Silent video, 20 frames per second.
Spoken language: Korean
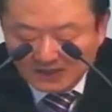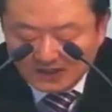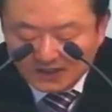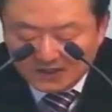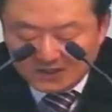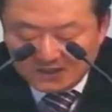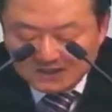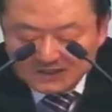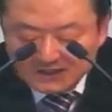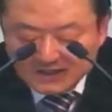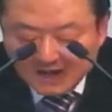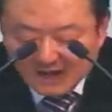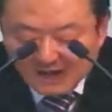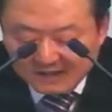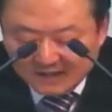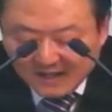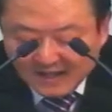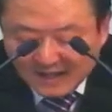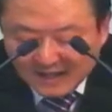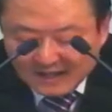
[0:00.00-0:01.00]
그가
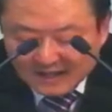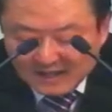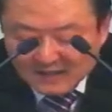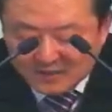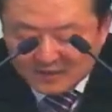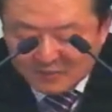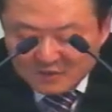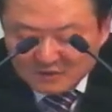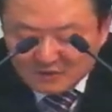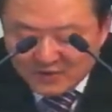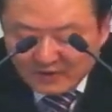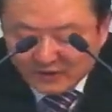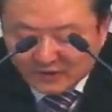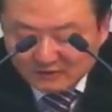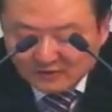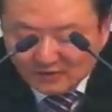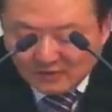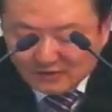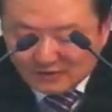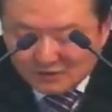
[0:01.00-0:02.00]
내 이름을 위하여
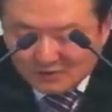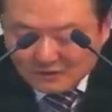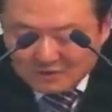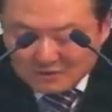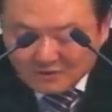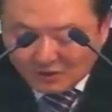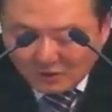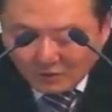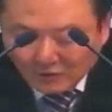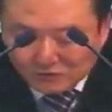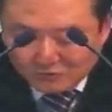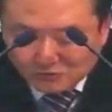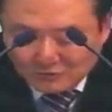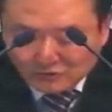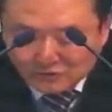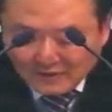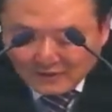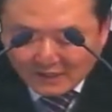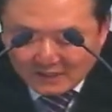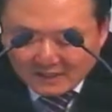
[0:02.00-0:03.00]
성전을
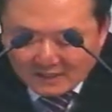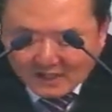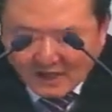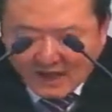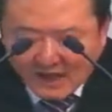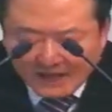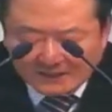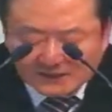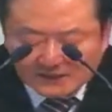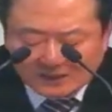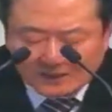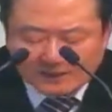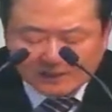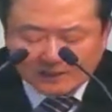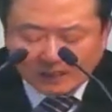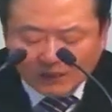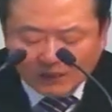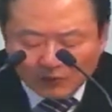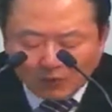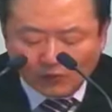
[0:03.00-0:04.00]
건축하리라 하신
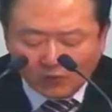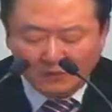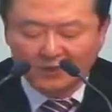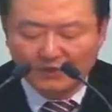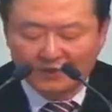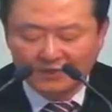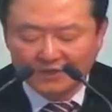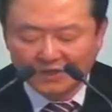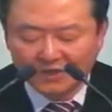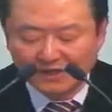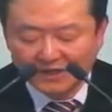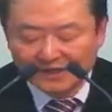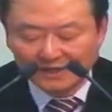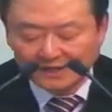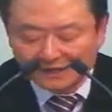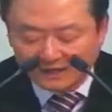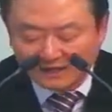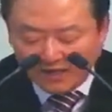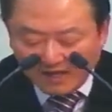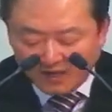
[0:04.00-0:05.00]
대로
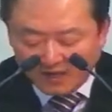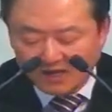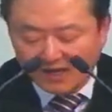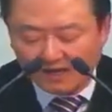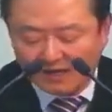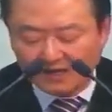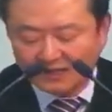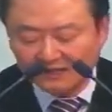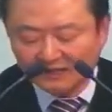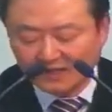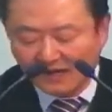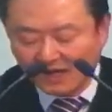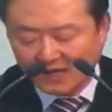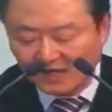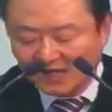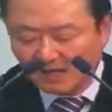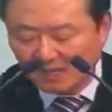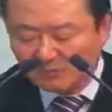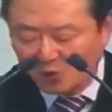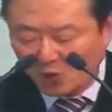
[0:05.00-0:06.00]
내가 내
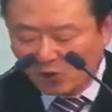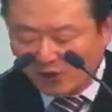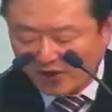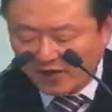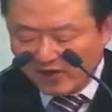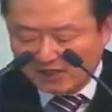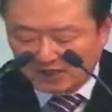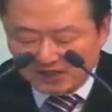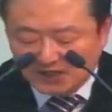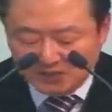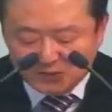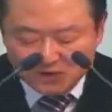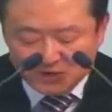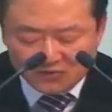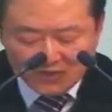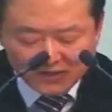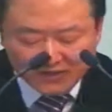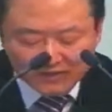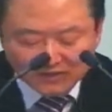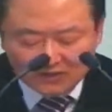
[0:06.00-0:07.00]
하나님 여호와의 이름을
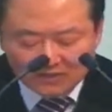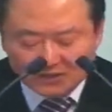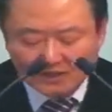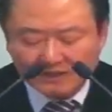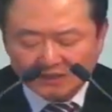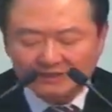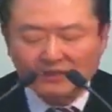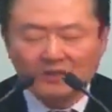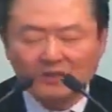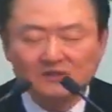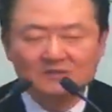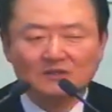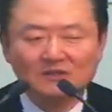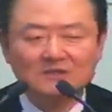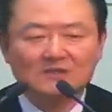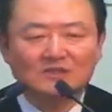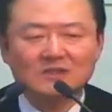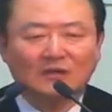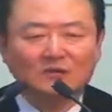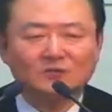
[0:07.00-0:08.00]
위하여
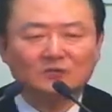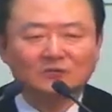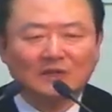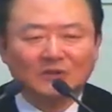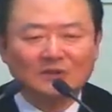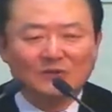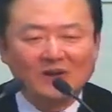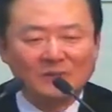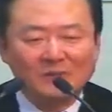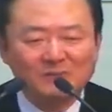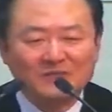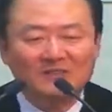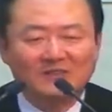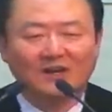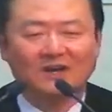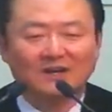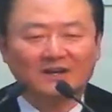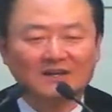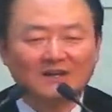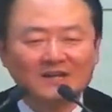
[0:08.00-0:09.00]
성전을 건축하려 합니다.